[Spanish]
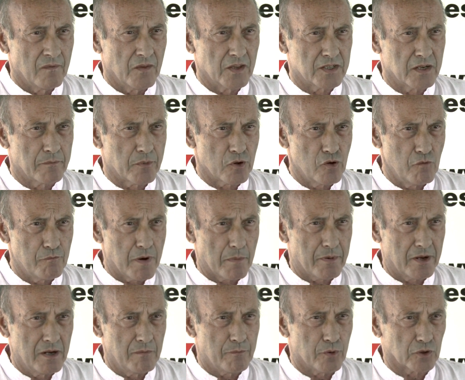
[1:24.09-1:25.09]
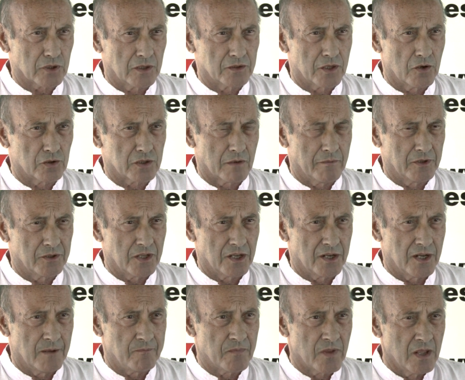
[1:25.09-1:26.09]
desempeñó un papel importante en nuestra
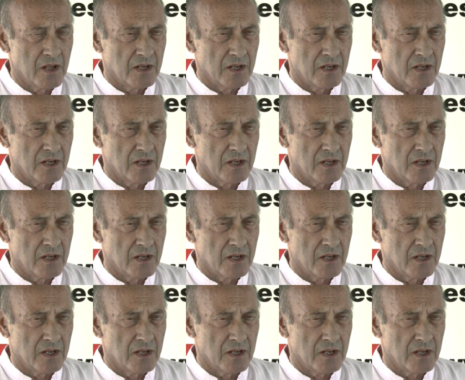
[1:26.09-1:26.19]
bandera,